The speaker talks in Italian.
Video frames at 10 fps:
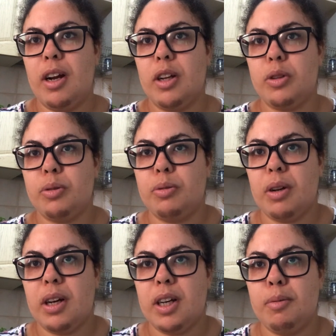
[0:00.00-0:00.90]

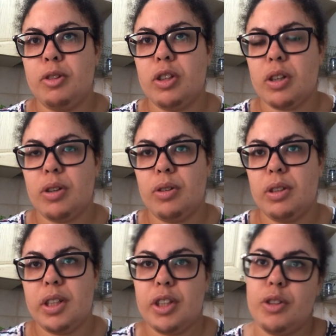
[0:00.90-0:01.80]
natura che mi
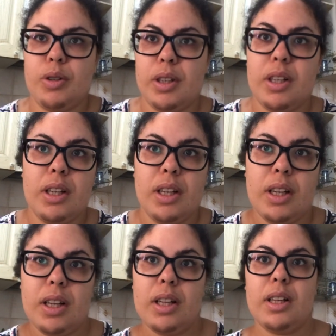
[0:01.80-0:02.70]
circonda cioè
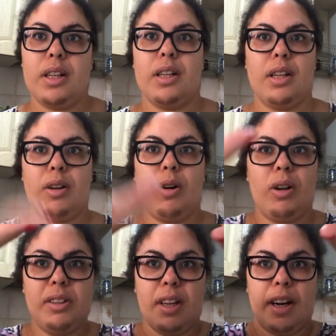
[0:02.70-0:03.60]
eh,
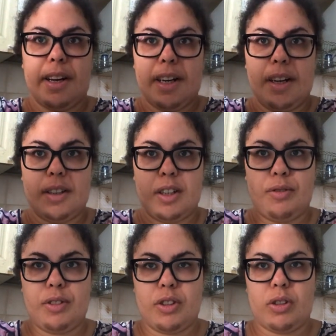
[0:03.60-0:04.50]
oltre alle case che
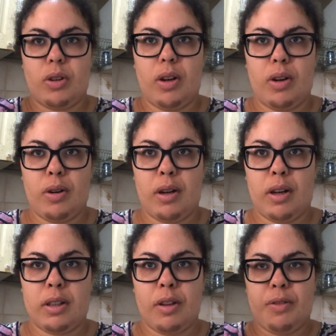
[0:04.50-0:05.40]
vi sono
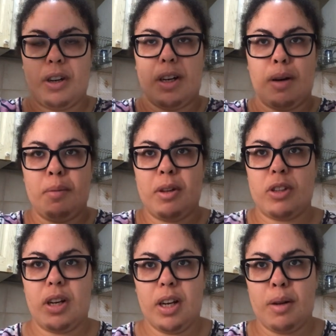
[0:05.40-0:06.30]
di fianco a me
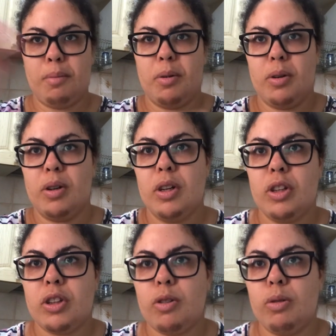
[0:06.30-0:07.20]
c'è anche un po'
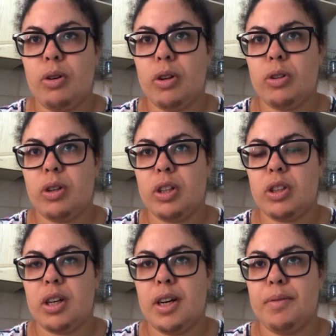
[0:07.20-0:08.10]
c'è un orto che
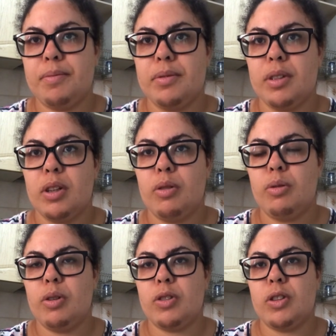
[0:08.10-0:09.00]
c'ha un
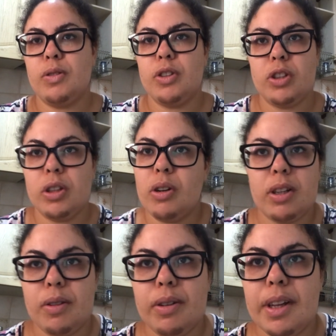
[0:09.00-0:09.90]
nostro vicino
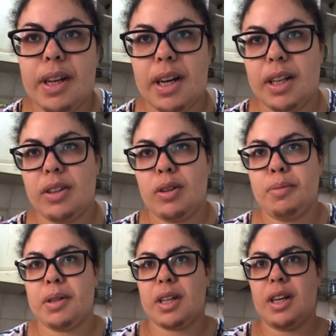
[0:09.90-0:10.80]
ed è un incanto
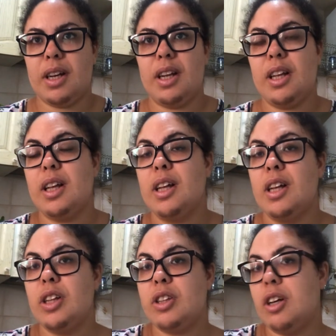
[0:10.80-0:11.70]
perché anche lì
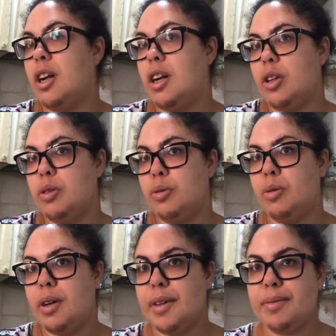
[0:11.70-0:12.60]
c'è la
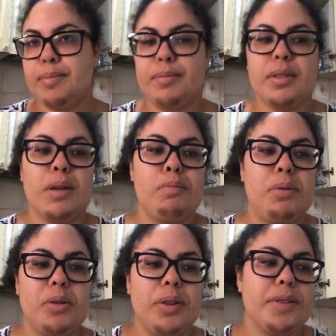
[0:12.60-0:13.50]
natura
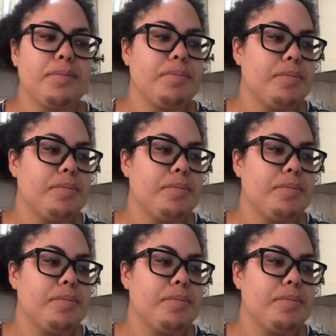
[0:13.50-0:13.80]
poi